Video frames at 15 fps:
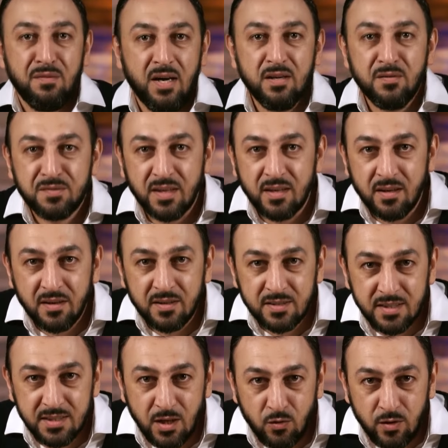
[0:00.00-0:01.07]
فهل افتقرت
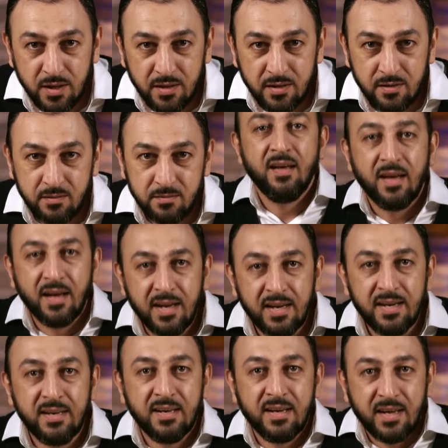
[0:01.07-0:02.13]
الدولة؟ إيه؟
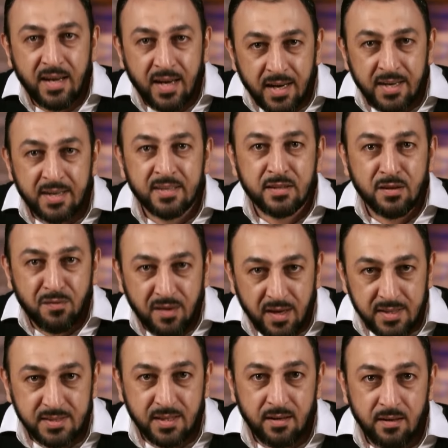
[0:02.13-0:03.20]
هل أعلنت
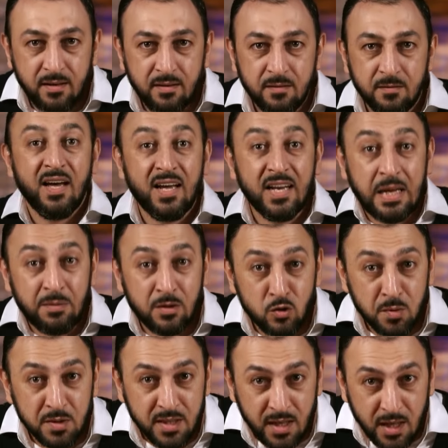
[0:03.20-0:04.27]
إفلاسها؟ هل أمروا
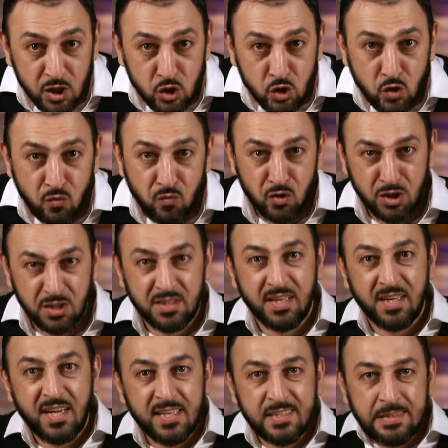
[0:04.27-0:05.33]
بالتقشف وشد
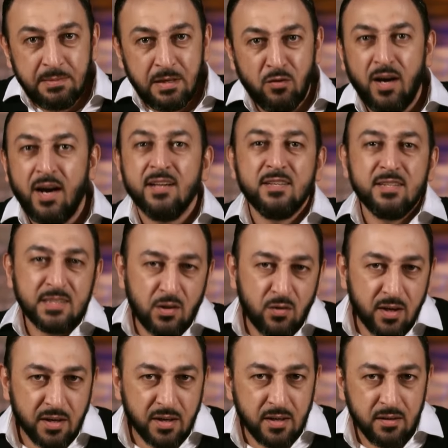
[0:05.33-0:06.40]
الأحزمة وحالة
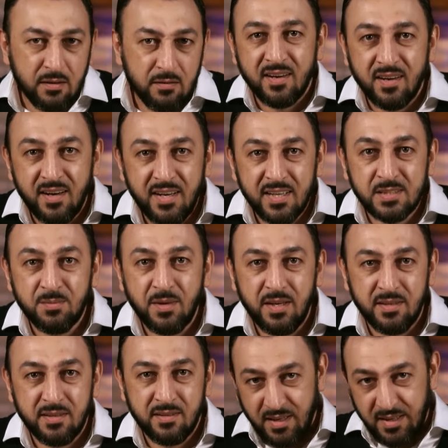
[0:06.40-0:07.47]
الطوارئ؟ لاحظ
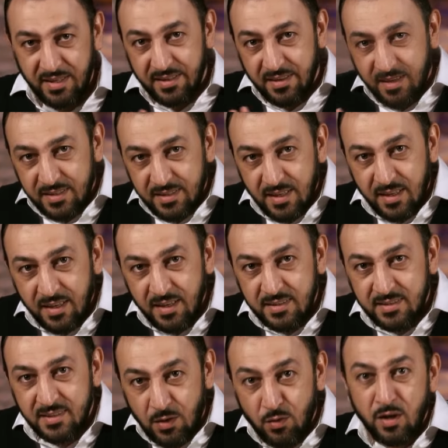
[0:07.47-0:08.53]
معي الإيرادات
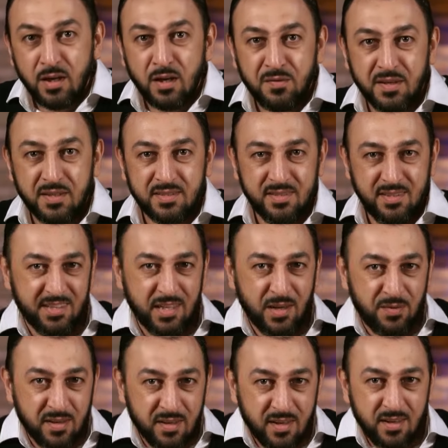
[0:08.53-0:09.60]
توقفت
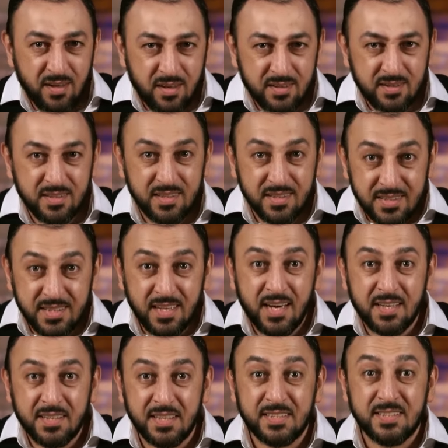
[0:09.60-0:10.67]
النفقات
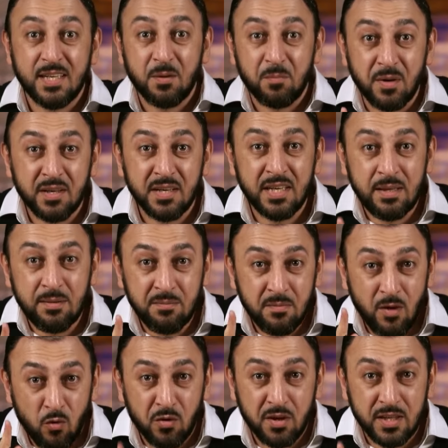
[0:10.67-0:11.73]
زادت بقي
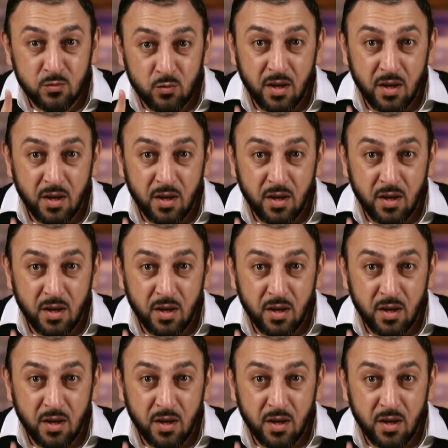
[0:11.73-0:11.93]
مورد